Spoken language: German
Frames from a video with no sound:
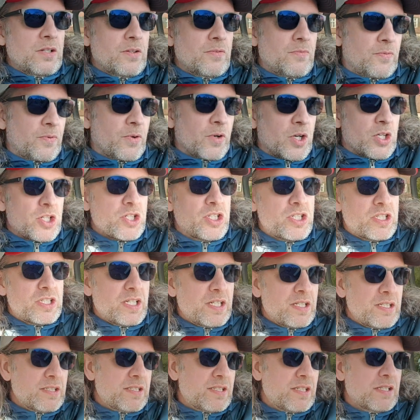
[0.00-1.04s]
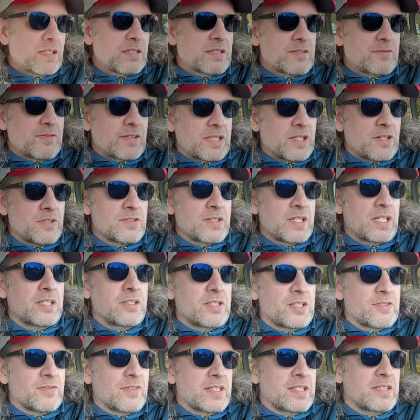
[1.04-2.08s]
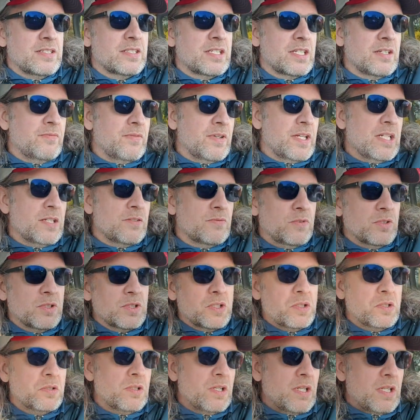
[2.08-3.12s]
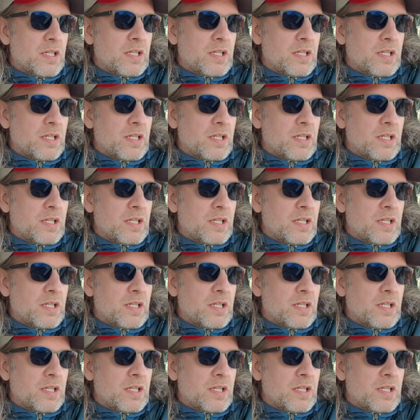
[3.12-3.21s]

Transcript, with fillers: Vorstand, der 2021 gewählt wurde,